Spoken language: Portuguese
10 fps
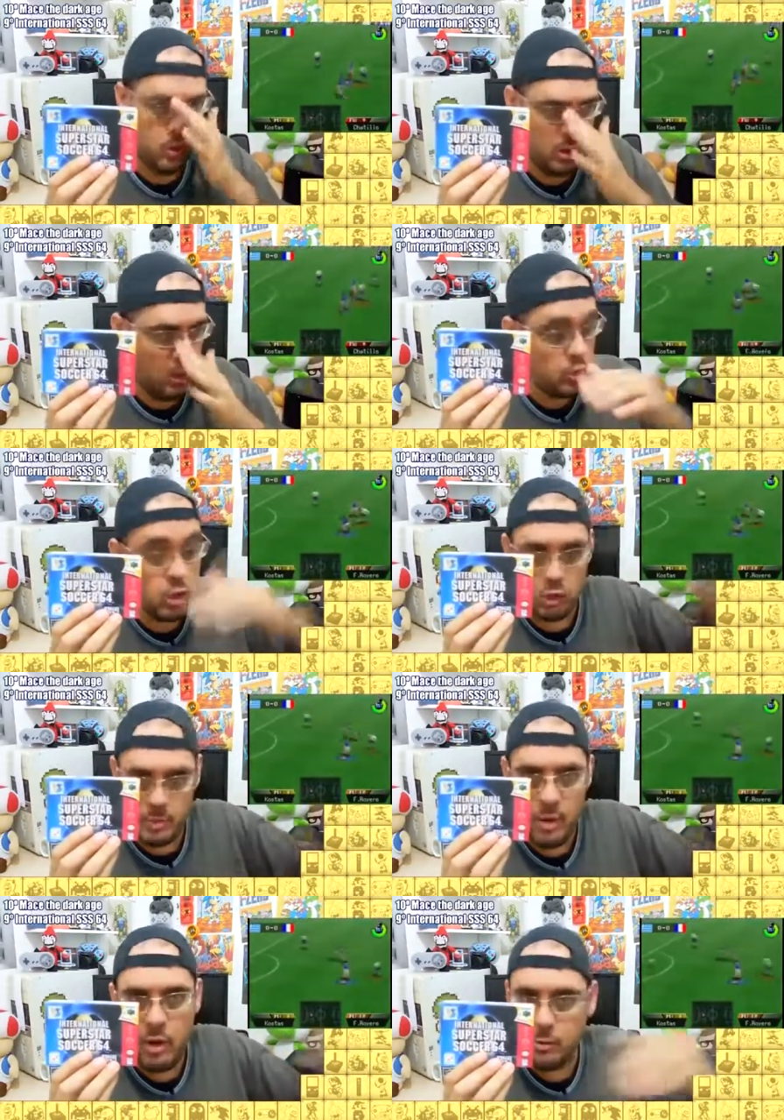não só do
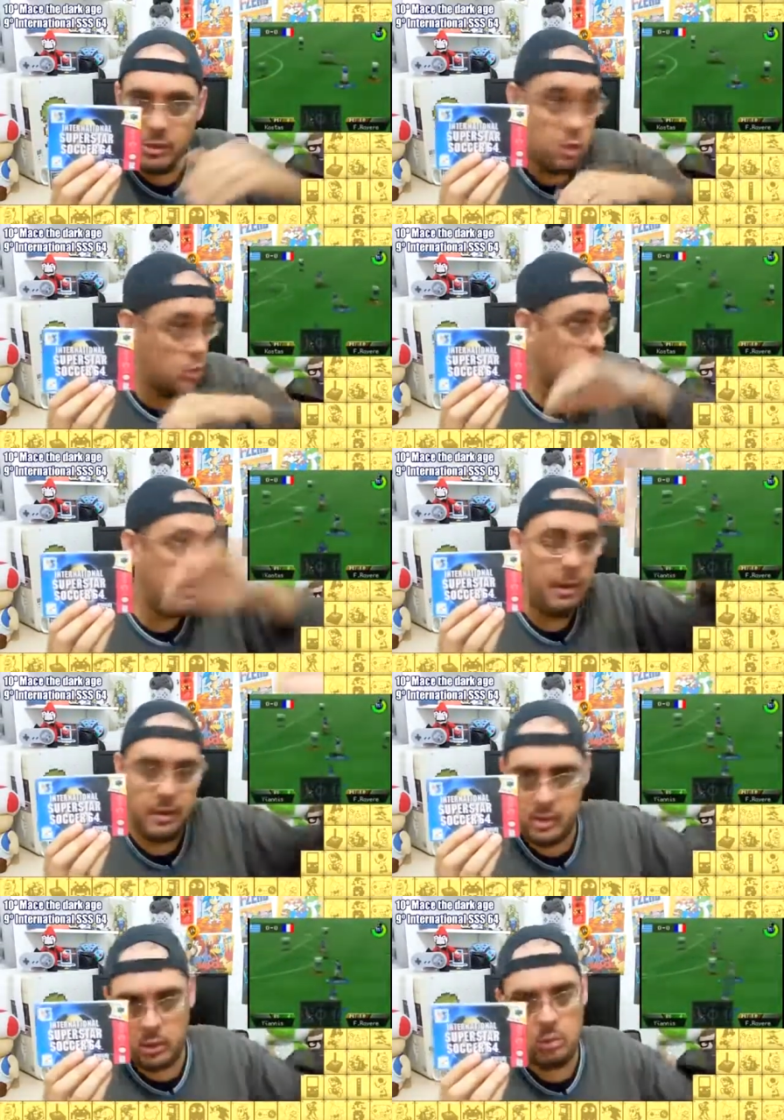64, mas de todos os
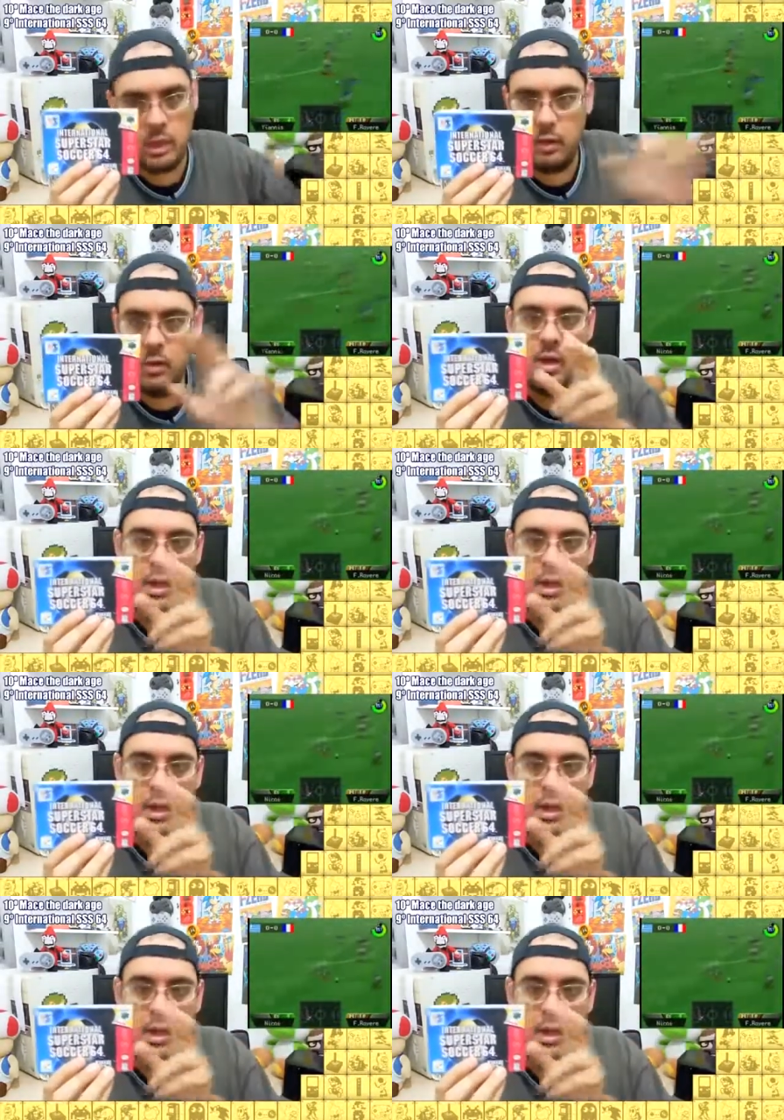aparelhos que eu tenho,